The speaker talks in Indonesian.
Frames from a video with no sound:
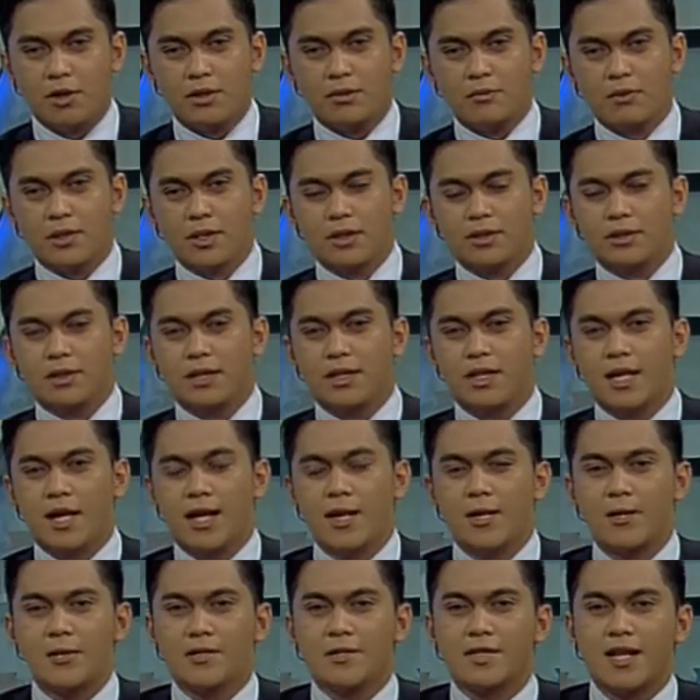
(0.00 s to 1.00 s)
terima dulu penelpon
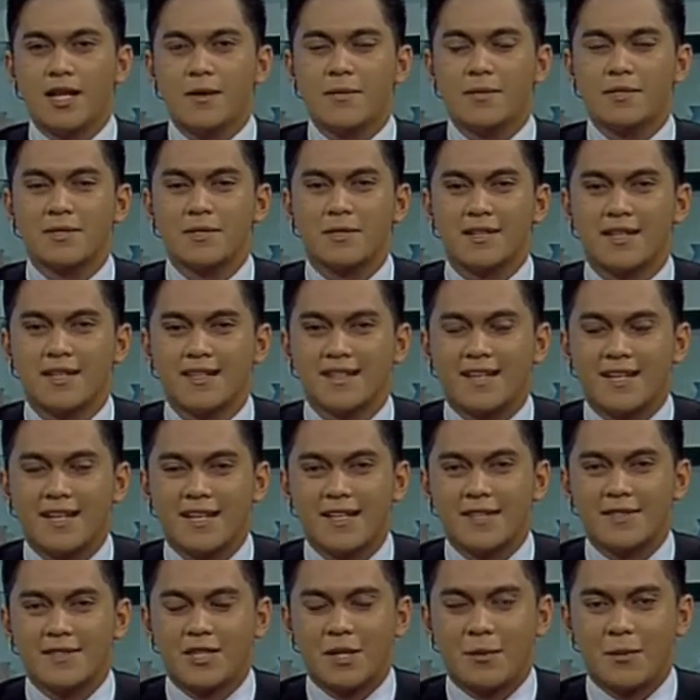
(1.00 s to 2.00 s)
berikut ini. Halo, selamat
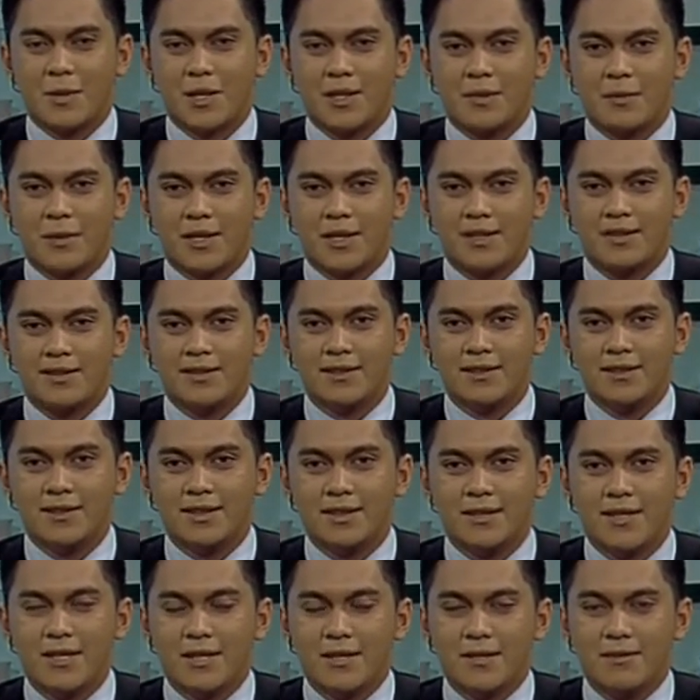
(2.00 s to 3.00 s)
sore dengan siapa di
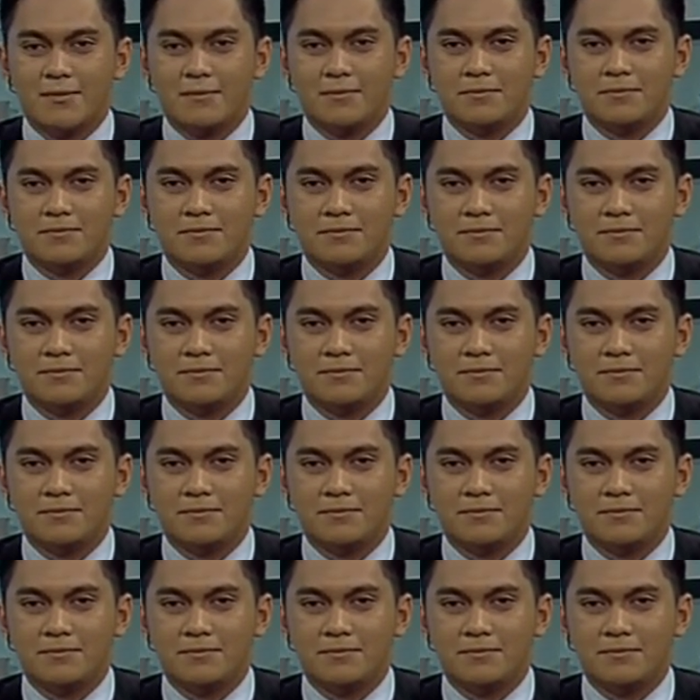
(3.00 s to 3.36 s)
mana?